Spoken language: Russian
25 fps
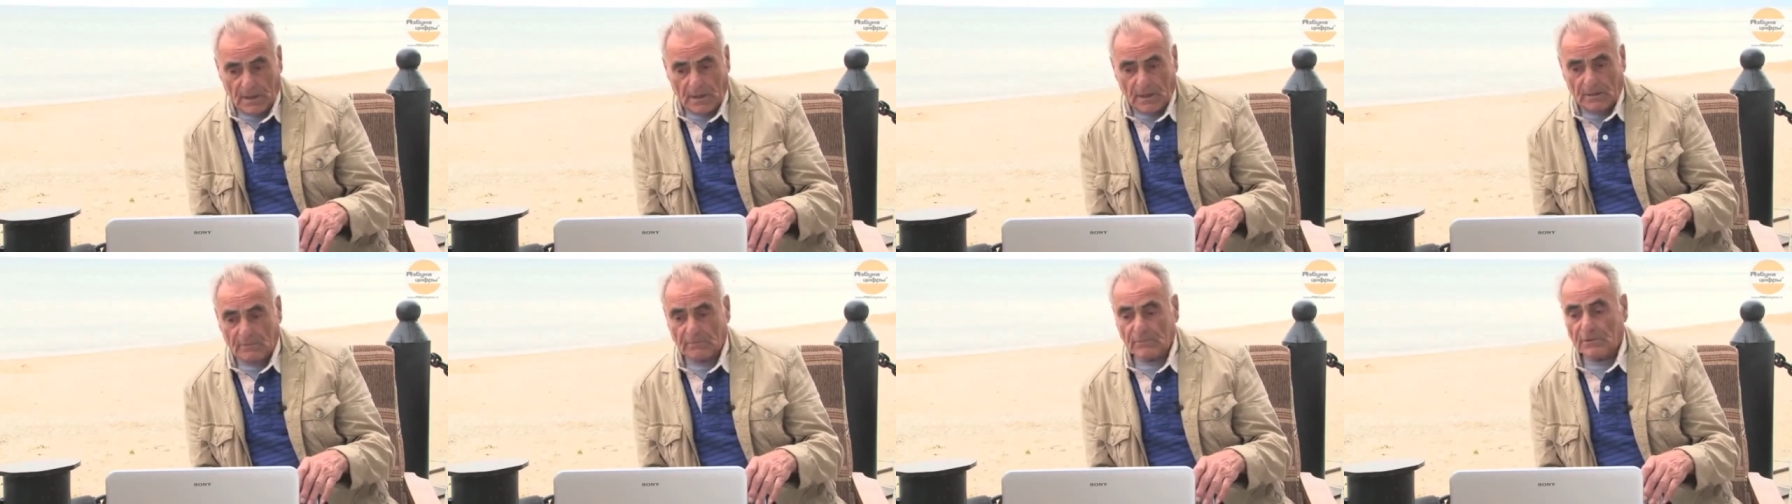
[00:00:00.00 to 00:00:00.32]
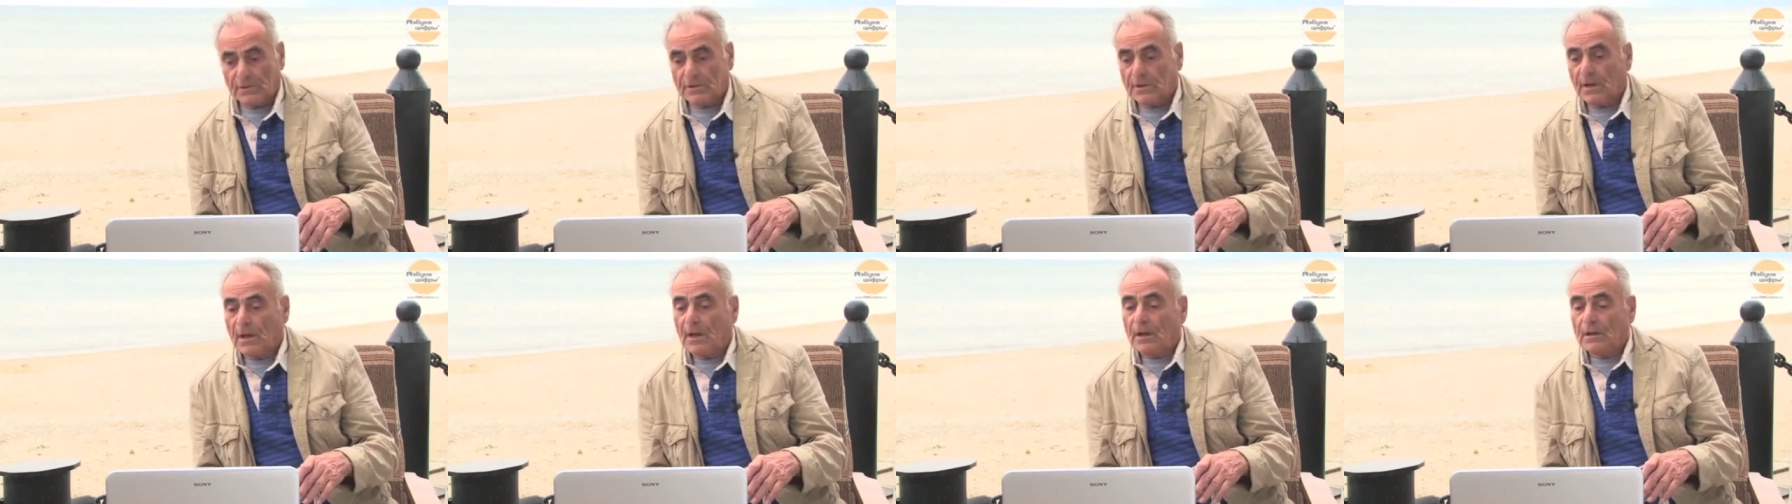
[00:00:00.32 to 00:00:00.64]

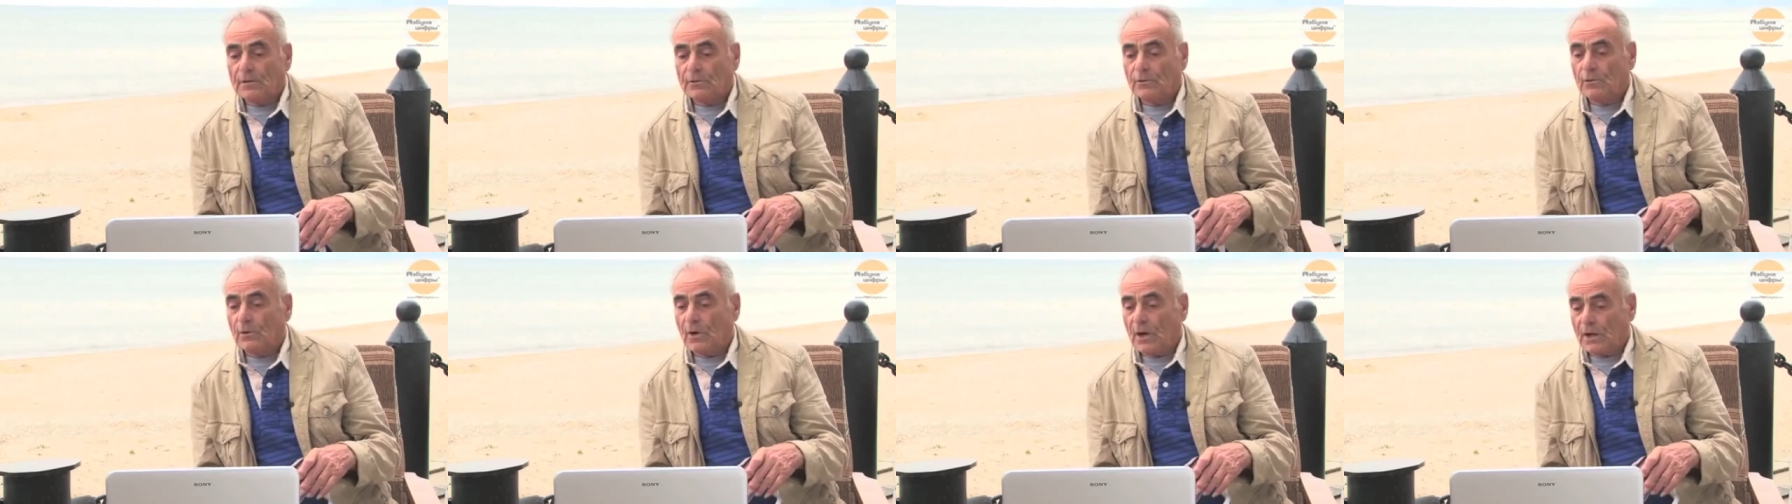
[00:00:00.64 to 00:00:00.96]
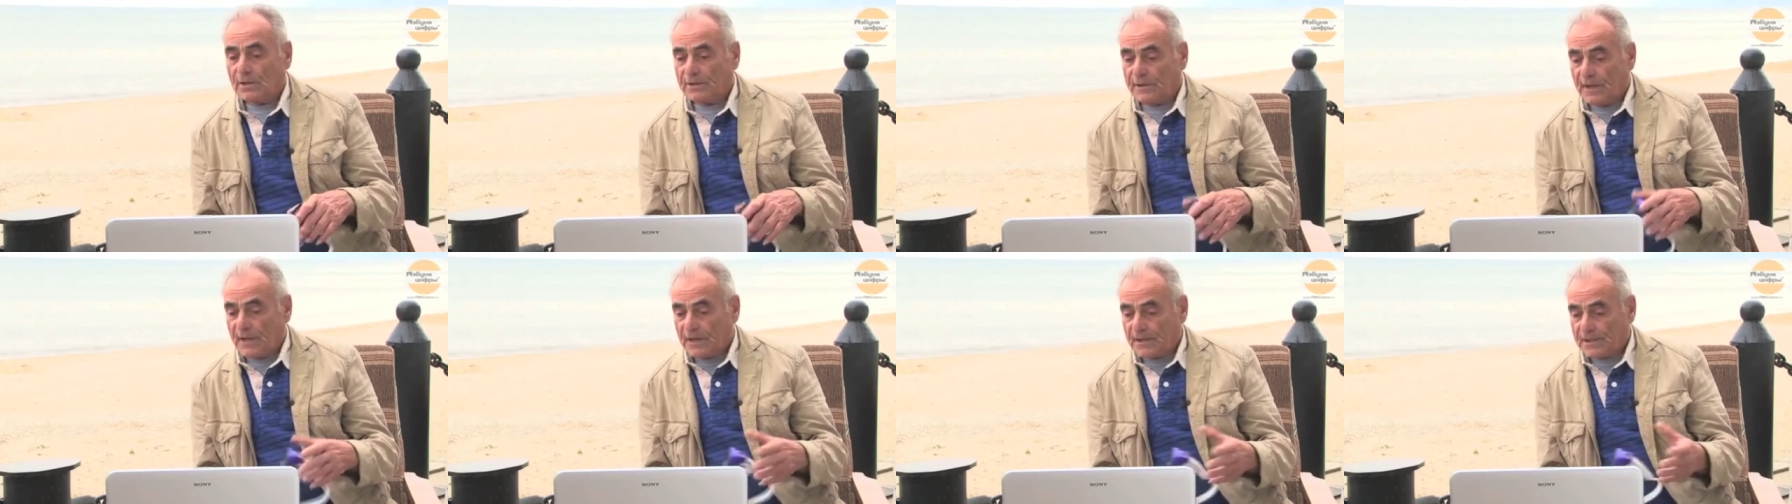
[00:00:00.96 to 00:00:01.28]
Вот. Ну,
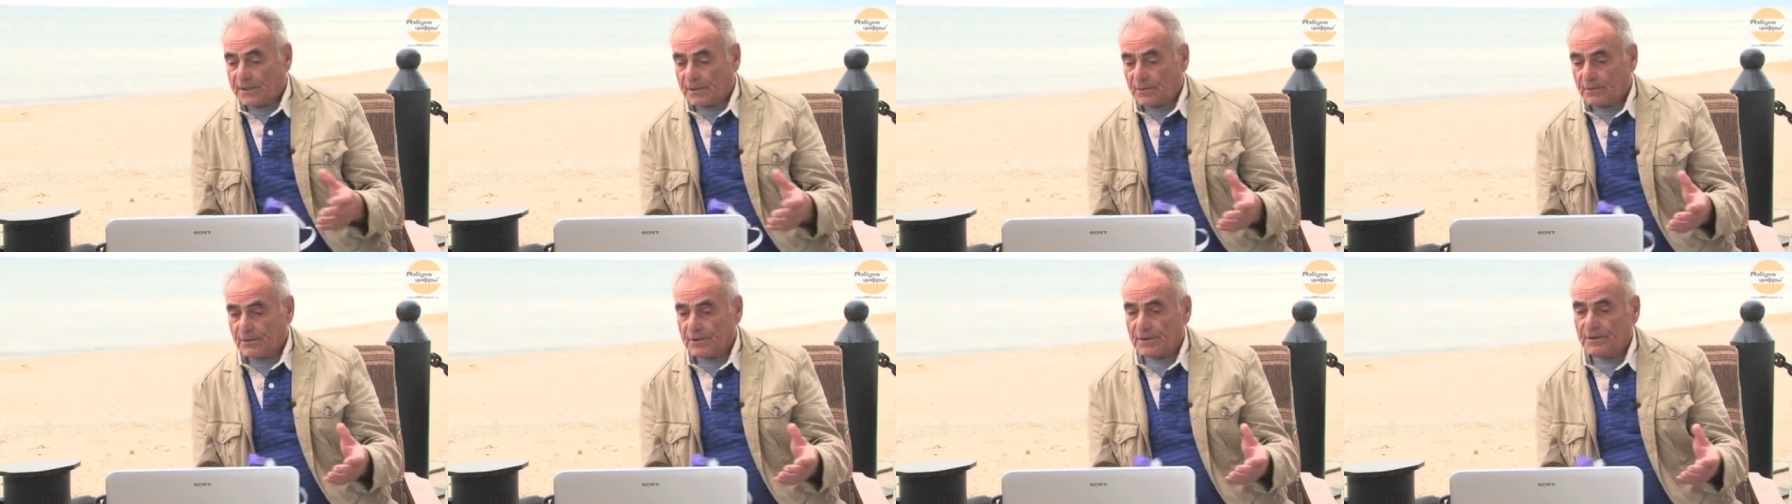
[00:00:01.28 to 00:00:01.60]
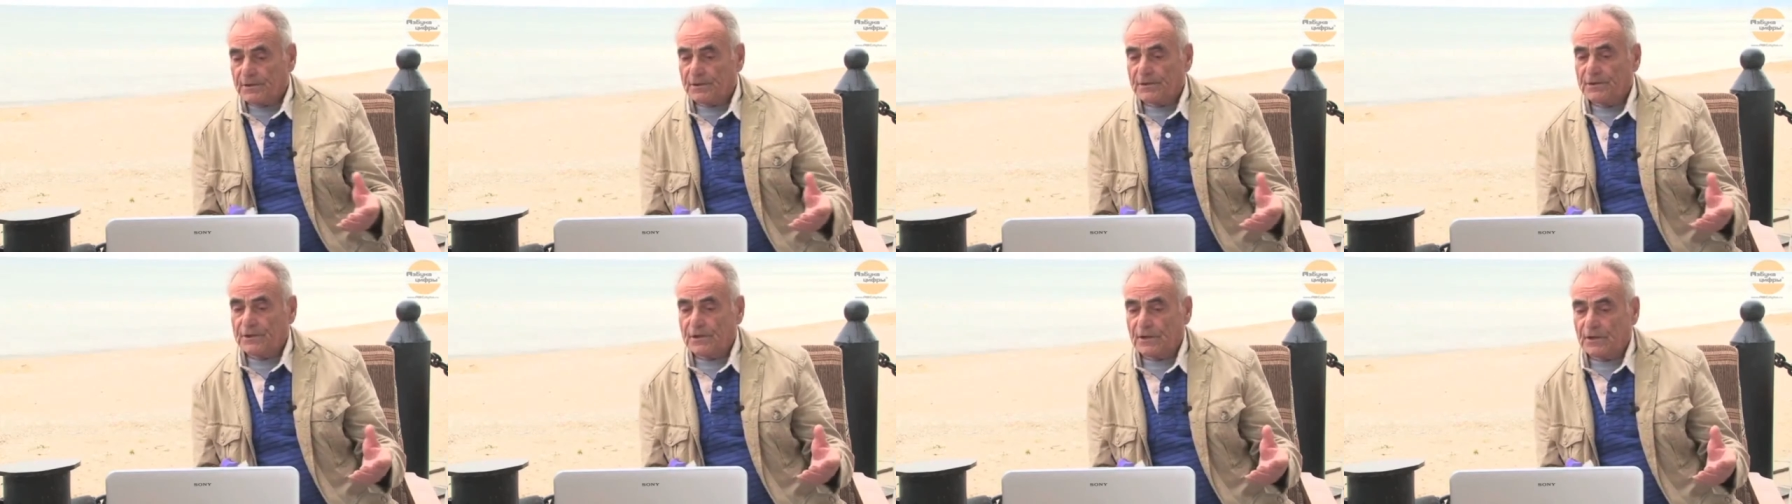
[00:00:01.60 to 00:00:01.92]
а дальше уже
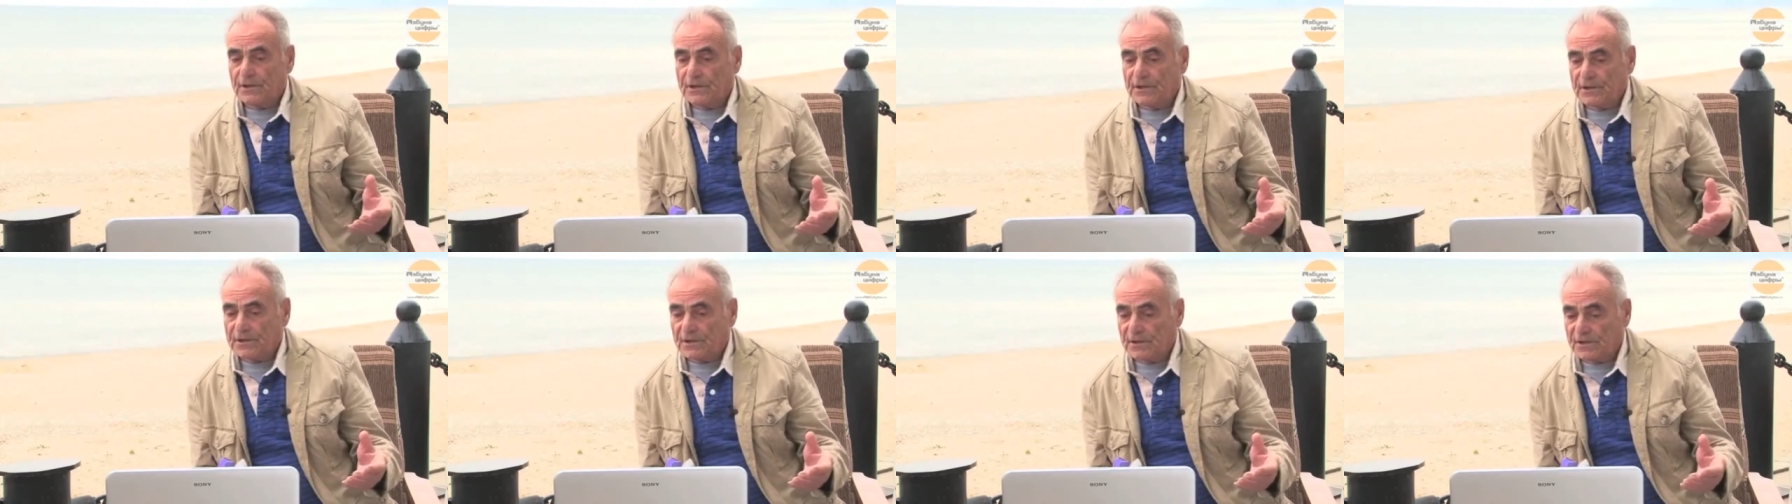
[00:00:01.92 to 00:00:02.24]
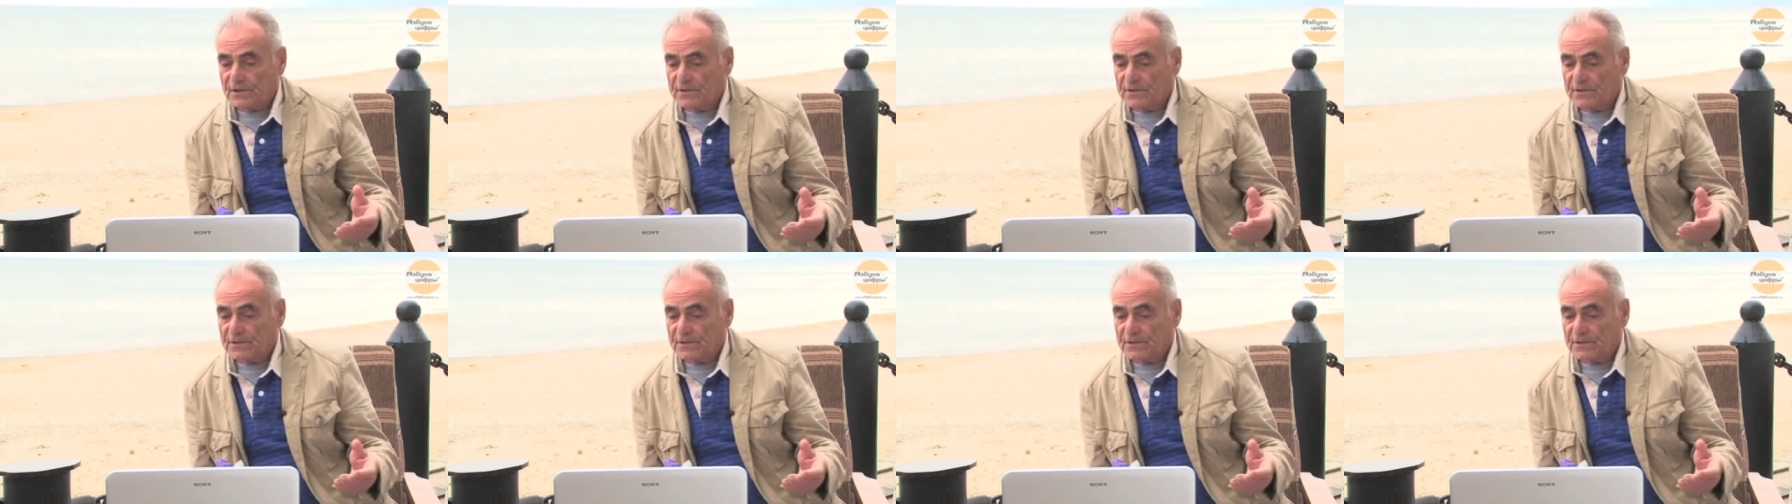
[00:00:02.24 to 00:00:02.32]
начались